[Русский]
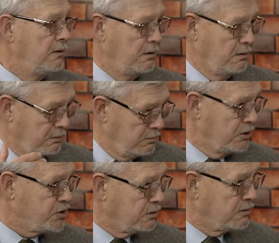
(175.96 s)
э,
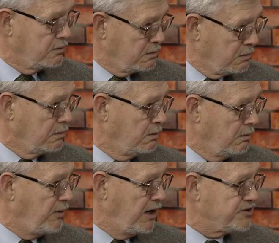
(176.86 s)
значит,
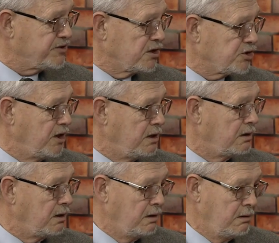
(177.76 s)
э, поля
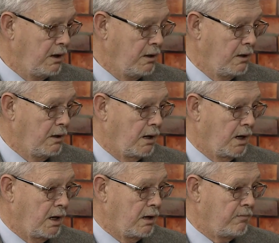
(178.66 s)
сражений, да?
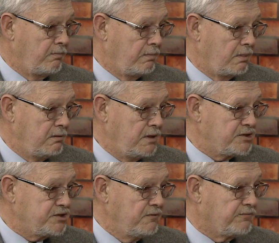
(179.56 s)
А
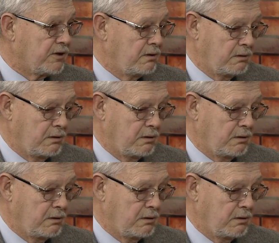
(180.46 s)
есть цифры,